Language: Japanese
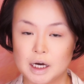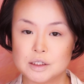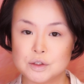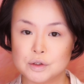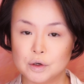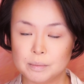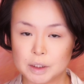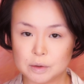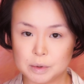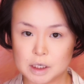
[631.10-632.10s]
14
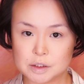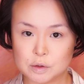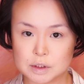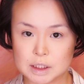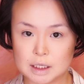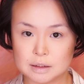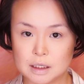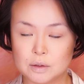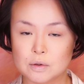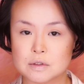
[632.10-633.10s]
番のブラシを使っ
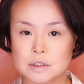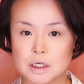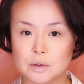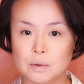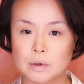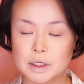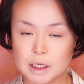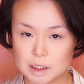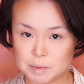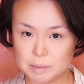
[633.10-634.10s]
てノーズシャドウを入
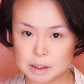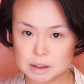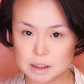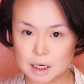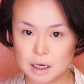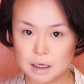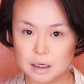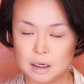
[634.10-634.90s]
れてみました